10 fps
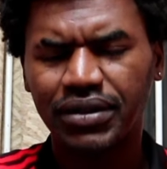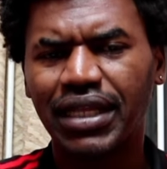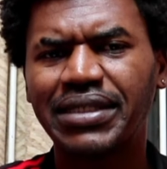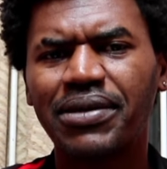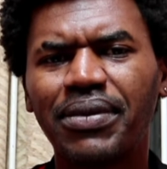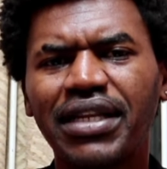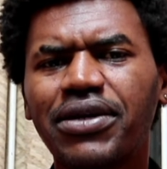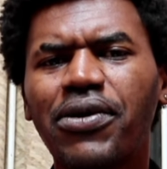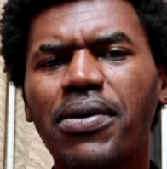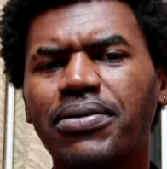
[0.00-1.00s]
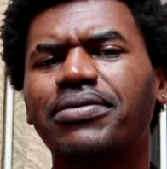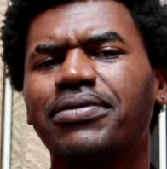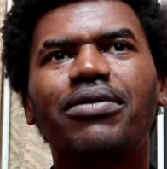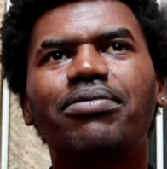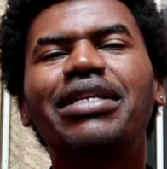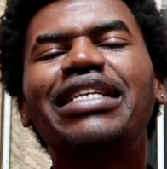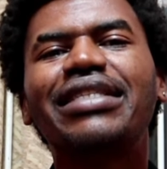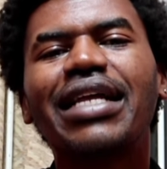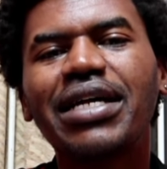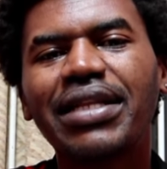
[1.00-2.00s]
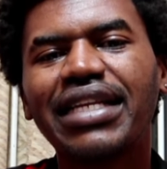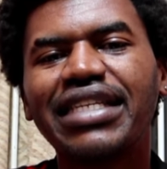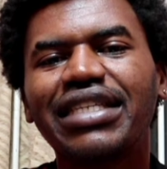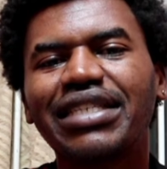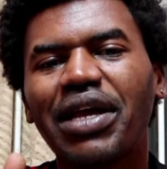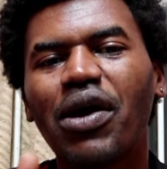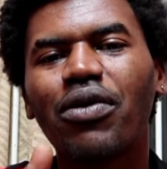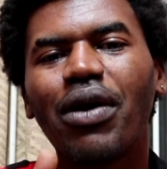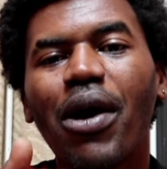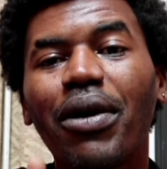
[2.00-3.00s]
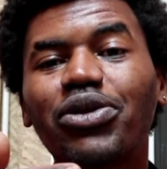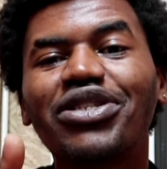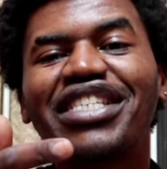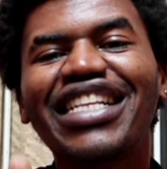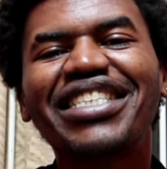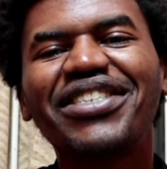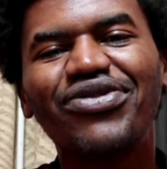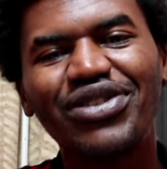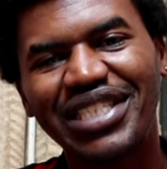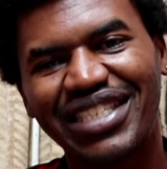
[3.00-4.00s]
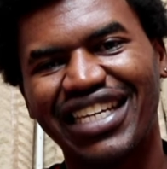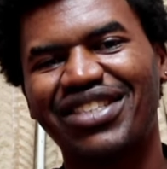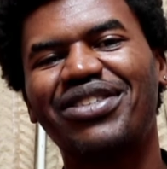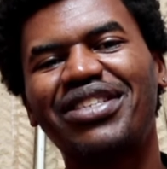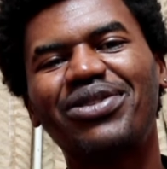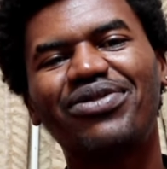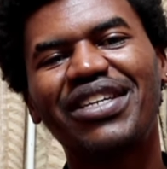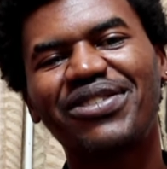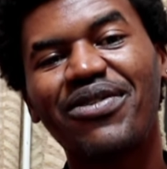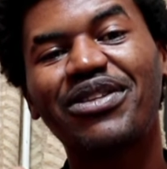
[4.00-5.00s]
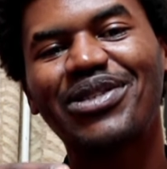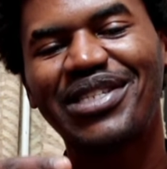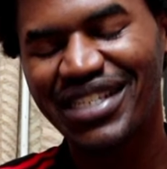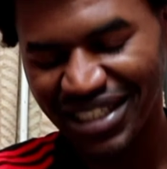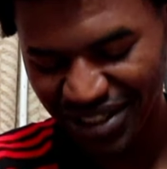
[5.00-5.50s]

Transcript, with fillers: Tá sempre ali como? militando ali. É uma, é uma torcida ativista. A torcida do Vasco é uma torcida